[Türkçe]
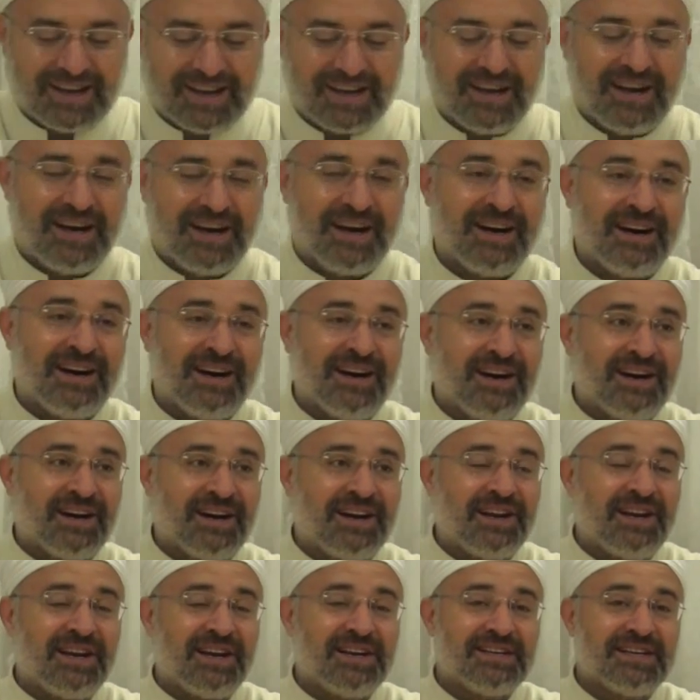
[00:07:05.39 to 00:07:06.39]

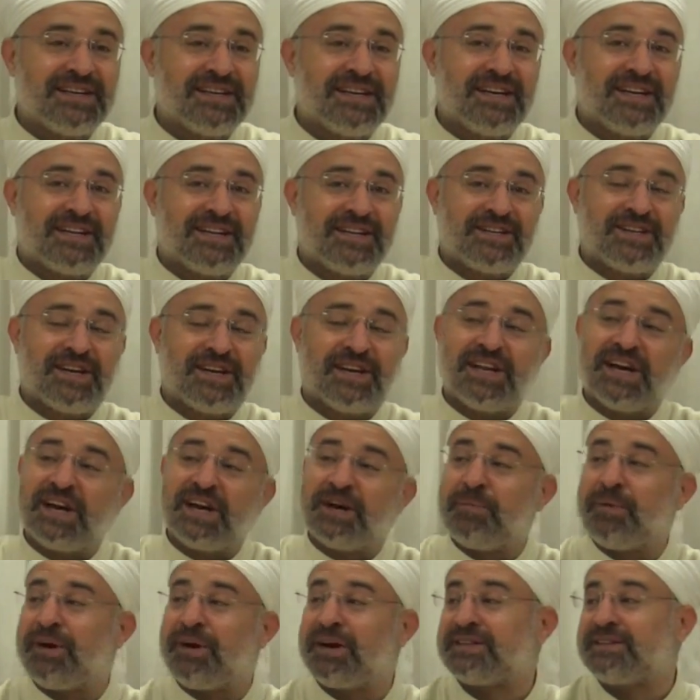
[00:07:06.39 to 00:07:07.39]
Gal
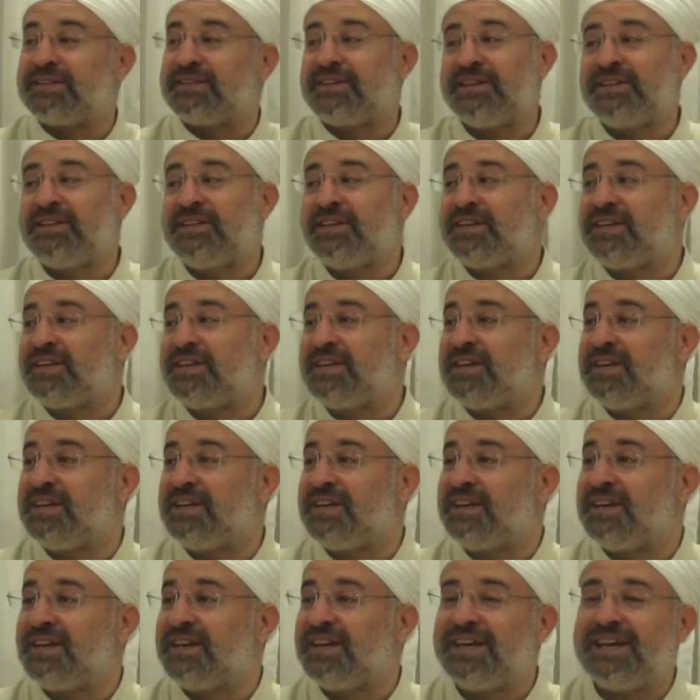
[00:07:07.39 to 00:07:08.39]
Cenab-ı Hak dedi
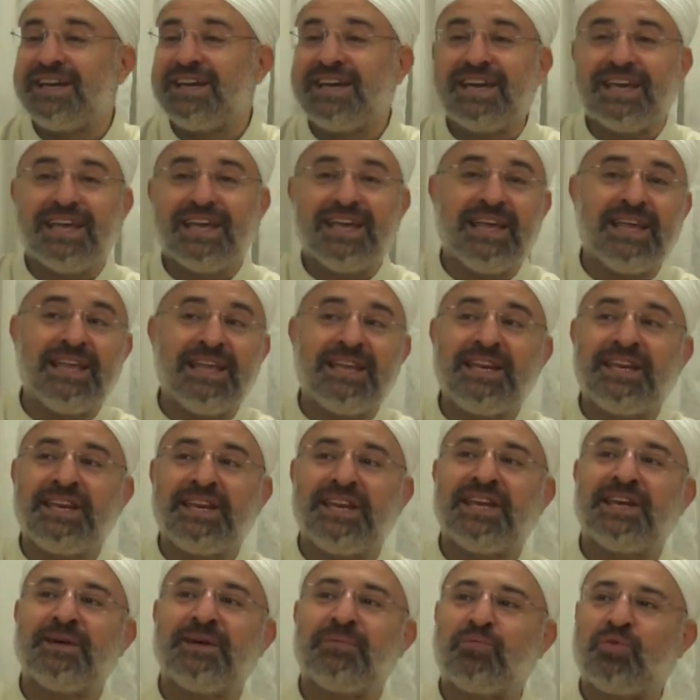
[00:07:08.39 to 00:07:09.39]
ki
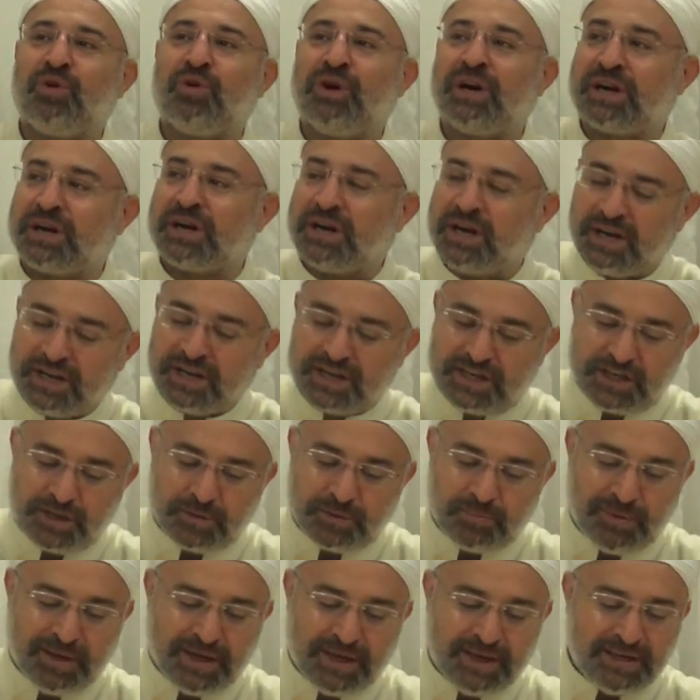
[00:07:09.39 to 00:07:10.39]
inni muhakkak
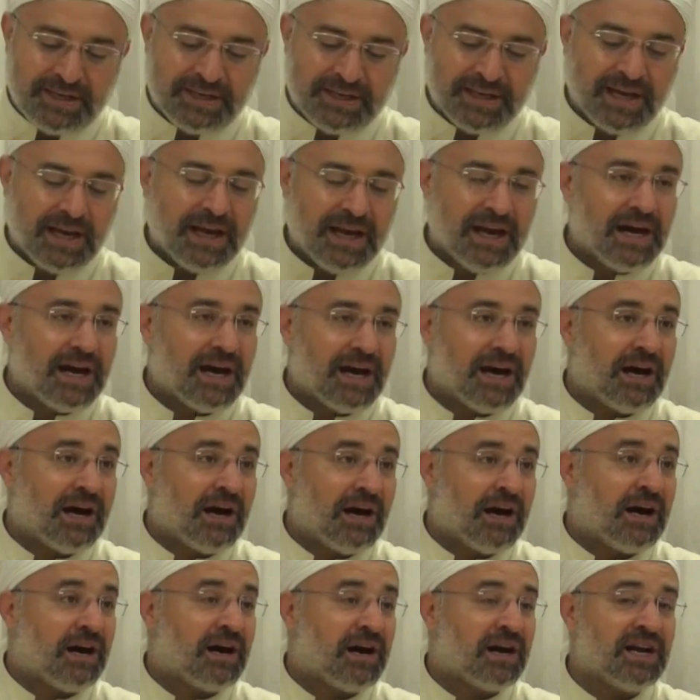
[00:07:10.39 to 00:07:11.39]
ki ben
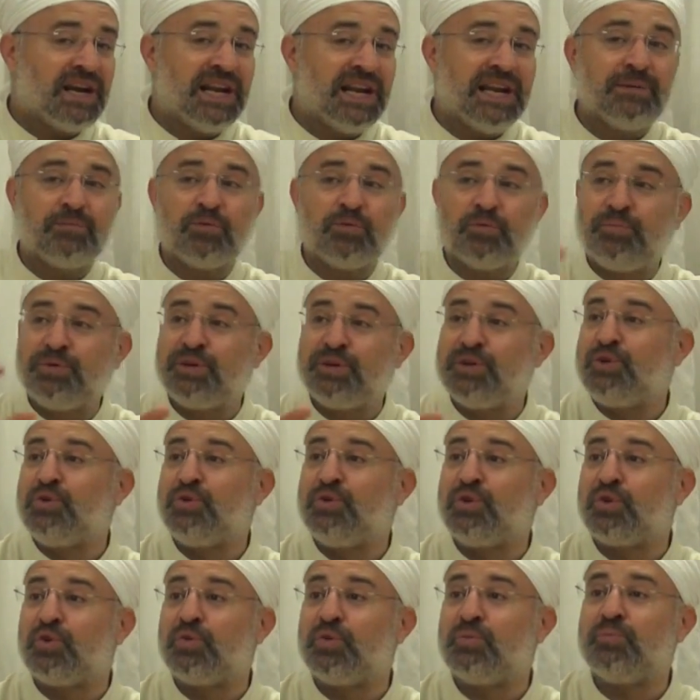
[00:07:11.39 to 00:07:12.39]
alemu
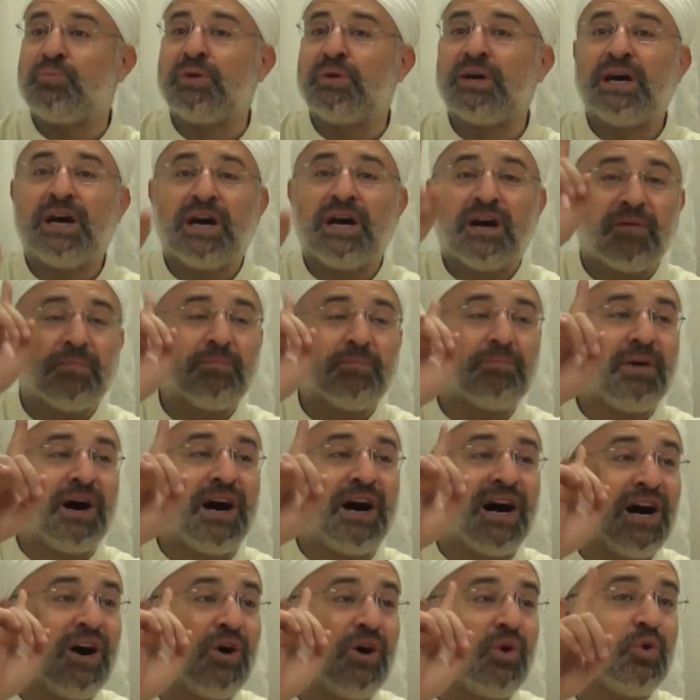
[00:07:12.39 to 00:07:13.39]
biliyorum.
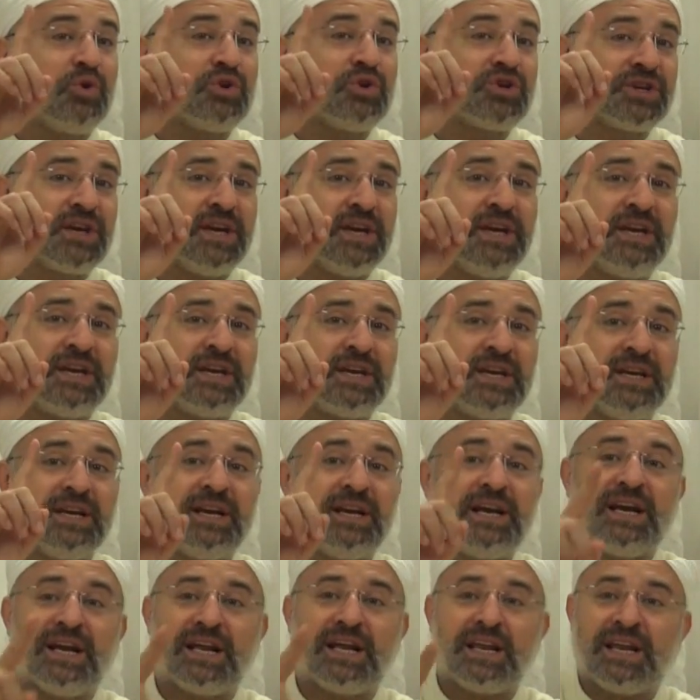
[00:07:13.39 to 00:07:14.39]
Ma o şeyi
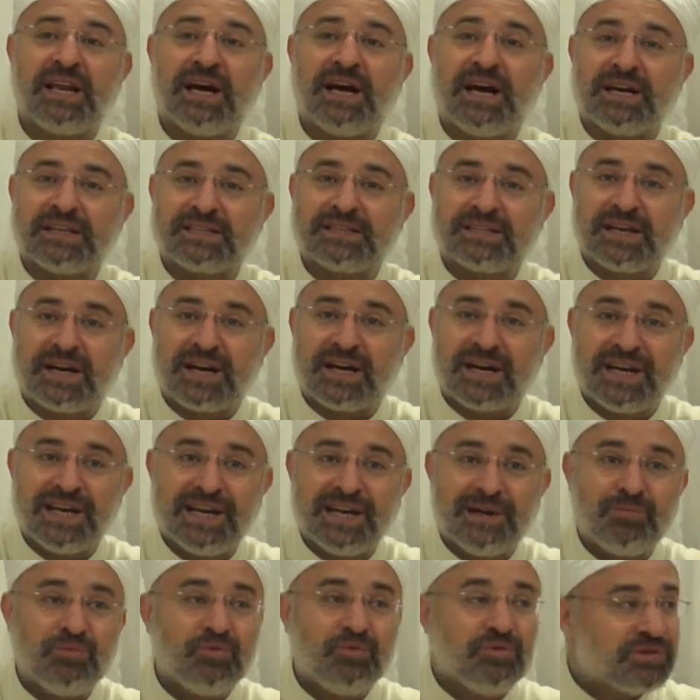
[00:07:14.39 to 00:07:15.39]
ki la
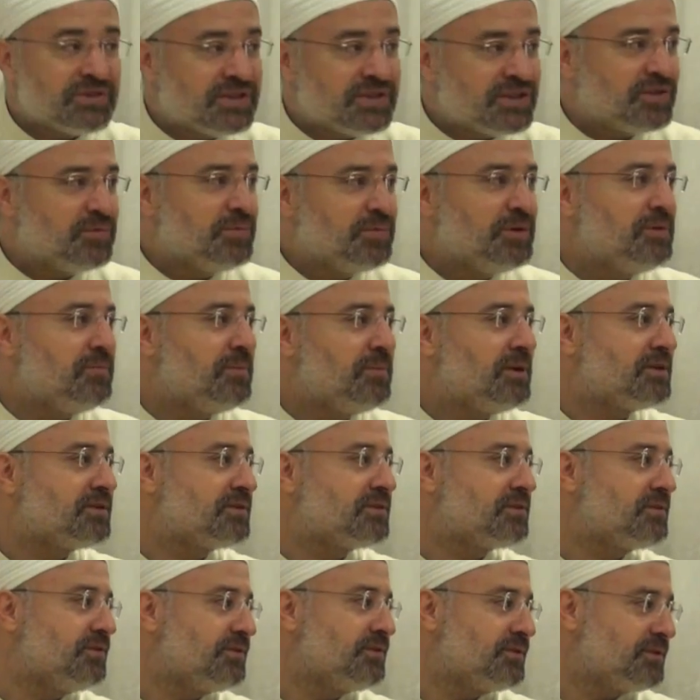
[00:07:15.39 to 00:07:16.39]
ta'lemu siz
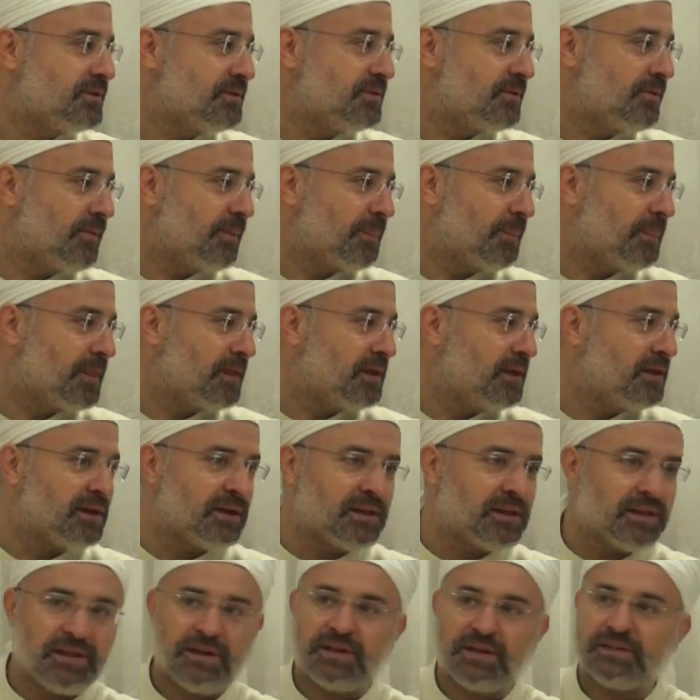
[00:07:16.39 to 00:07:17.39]
bilmezsiniz.
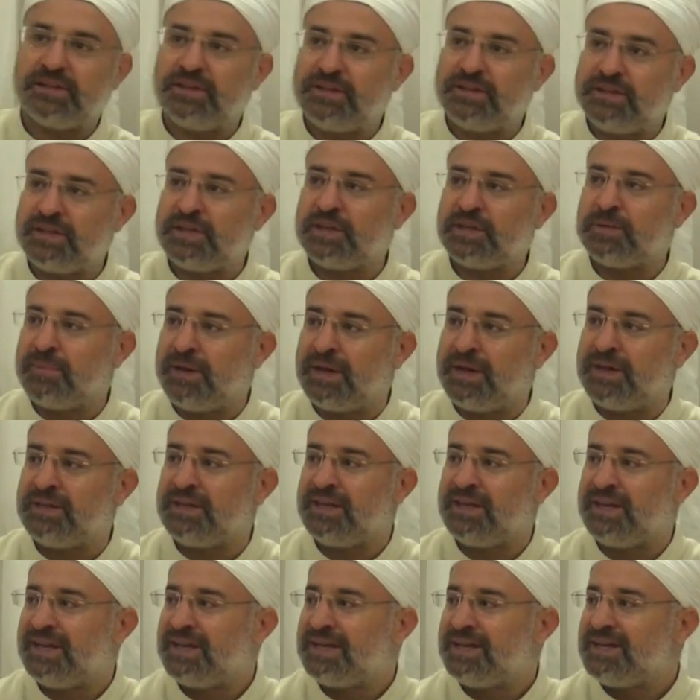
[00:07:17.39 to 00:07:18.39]
Allah dedi ki ben
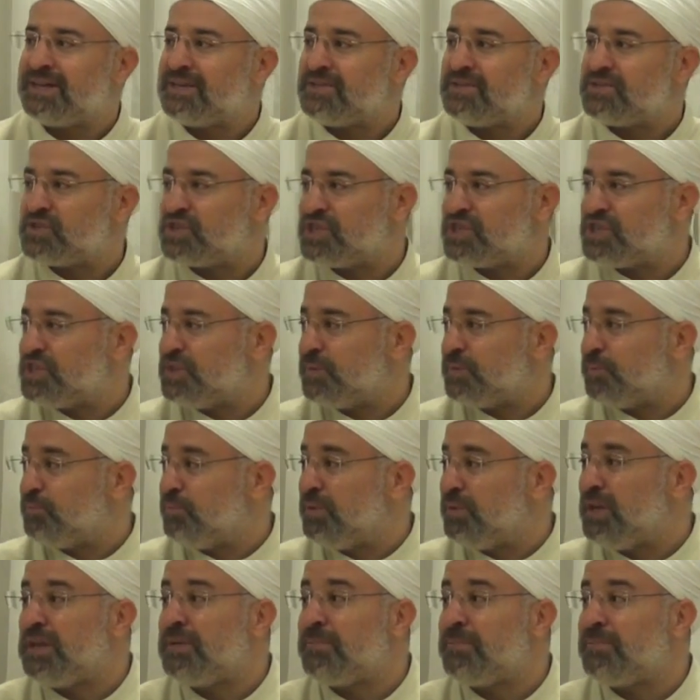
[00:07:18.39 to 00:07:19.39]

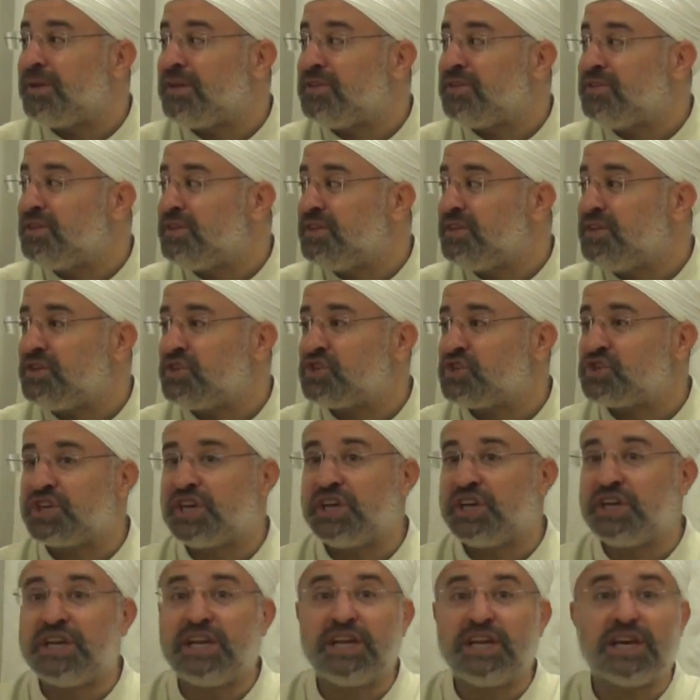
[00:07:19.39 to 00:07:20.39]
sizin bilmediğiniz
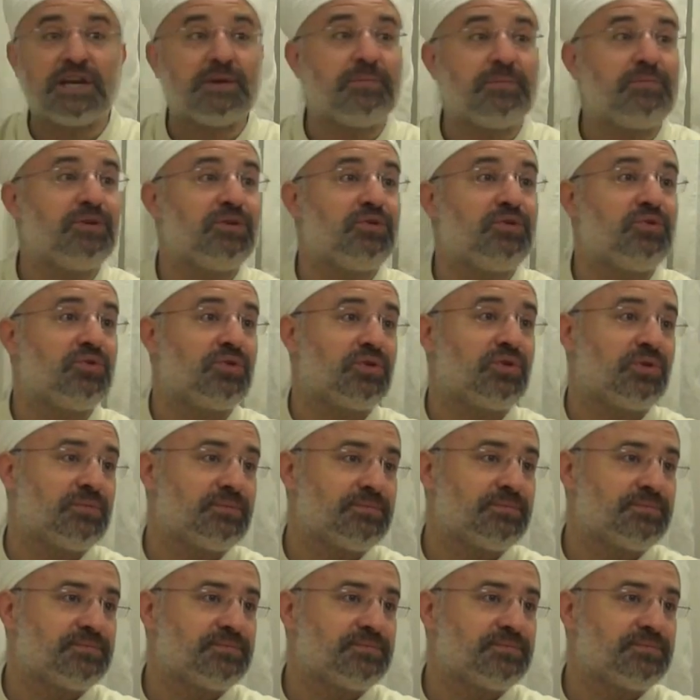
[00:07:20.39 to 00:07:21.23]
şeyleri biliyorum.